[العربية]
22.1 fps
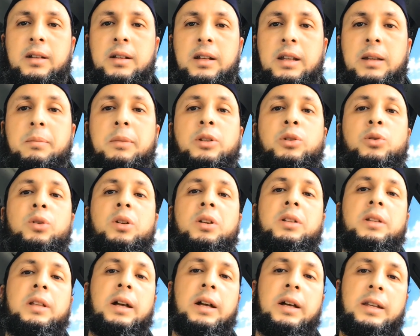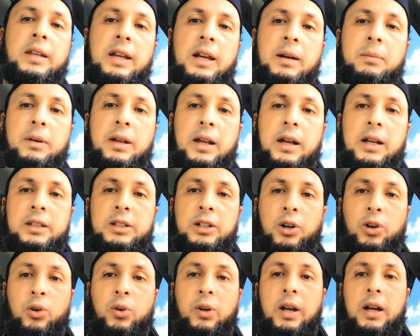لمن يريد أن يعمل هذه
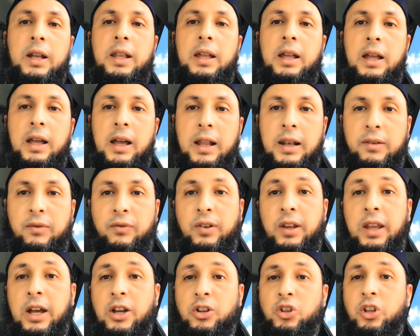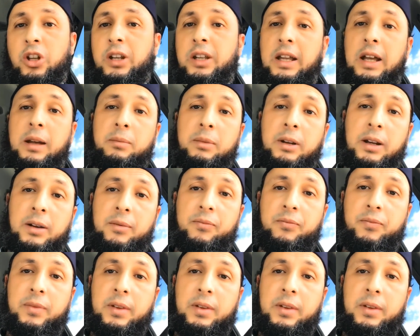الرقية هل فيها شرك أم لا